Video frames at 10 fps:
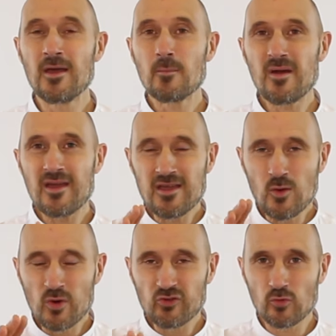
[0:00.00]
Beh in
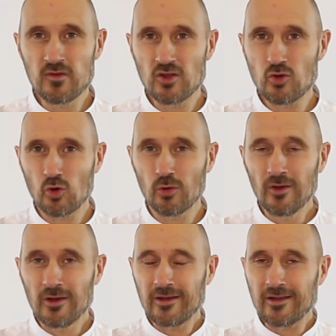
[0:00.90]
questo video
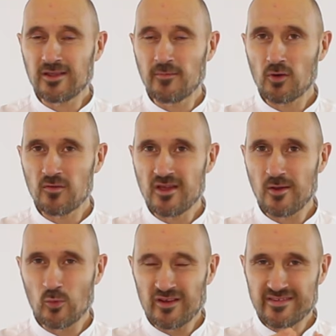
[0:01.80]
eh, ti farò vedere
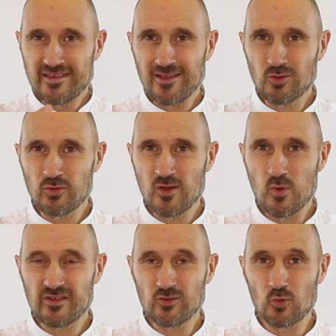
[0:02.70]
un estratto di
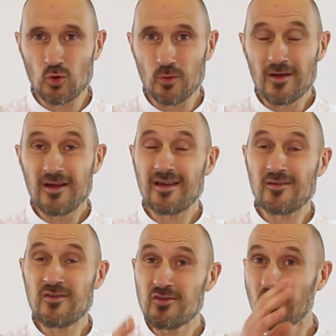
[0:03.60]
questo
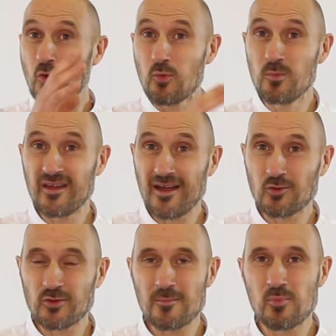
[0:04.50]
eh, video che ho
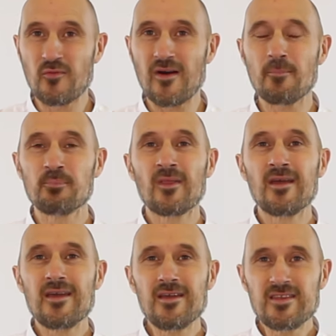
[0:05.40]
pubblicato tempo fa
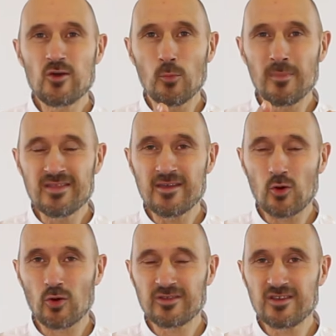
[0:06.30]
e ti
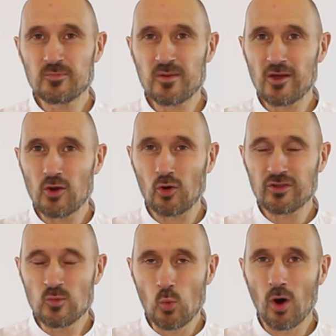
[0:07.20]
commenterò, ti spiegherò
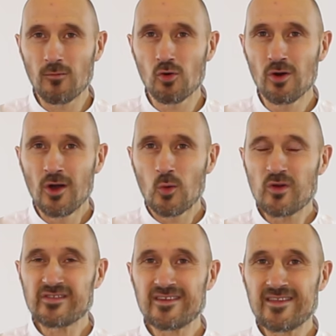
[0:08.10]
di nuovo questa